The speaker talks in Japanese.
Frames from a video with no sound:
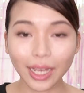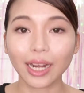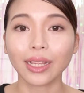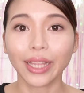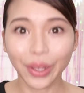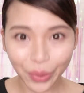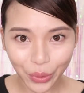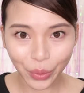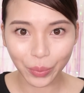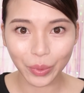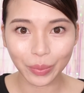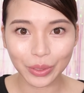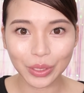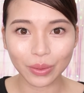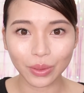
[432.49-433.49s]
わないことも
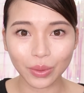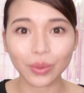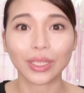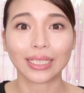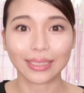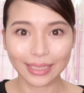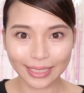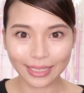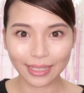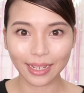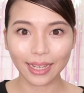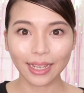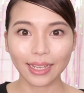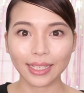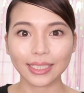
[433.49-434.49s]
もちろんそうですし
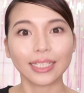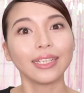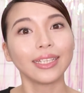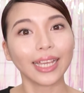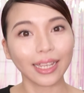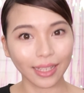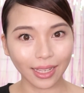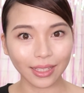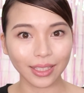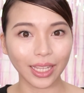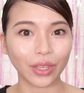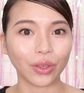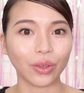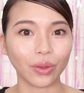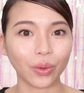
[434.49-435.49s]
知りたいなって
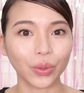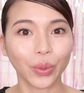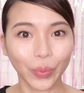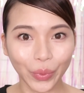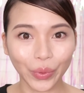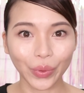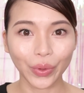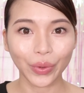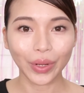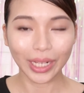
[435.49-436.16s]
いうことも